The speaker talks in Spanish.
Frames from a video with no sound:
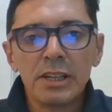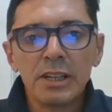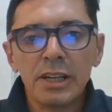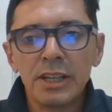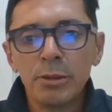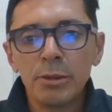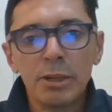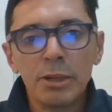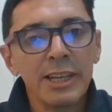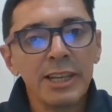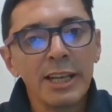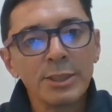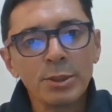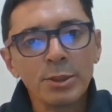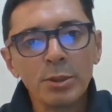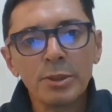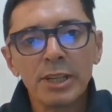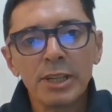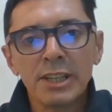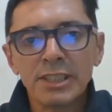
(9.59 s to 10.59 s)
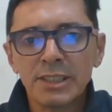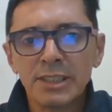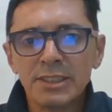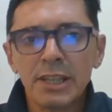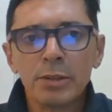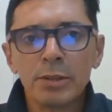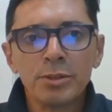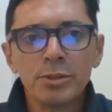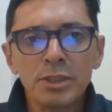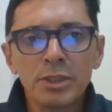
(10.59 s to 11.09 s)
nivel de la zona, ya
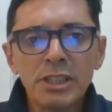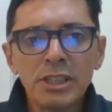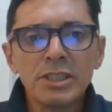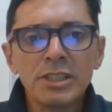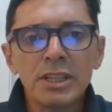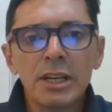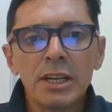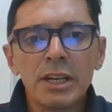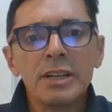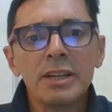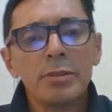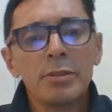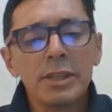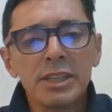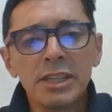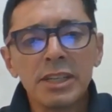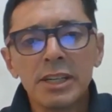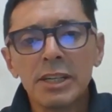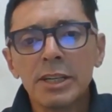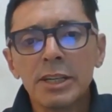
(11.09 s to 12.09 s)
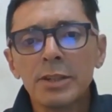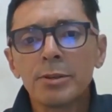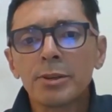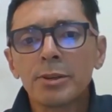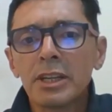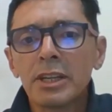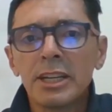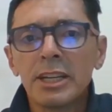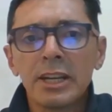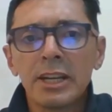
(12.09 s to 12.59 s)
sea Conchillas, El Bañado,
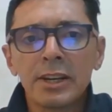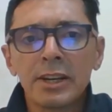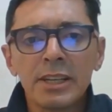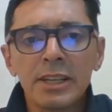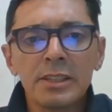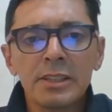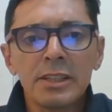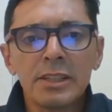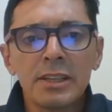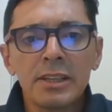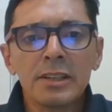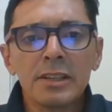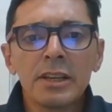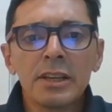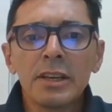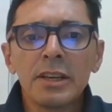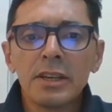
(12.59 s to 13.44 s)
Radial Hernández,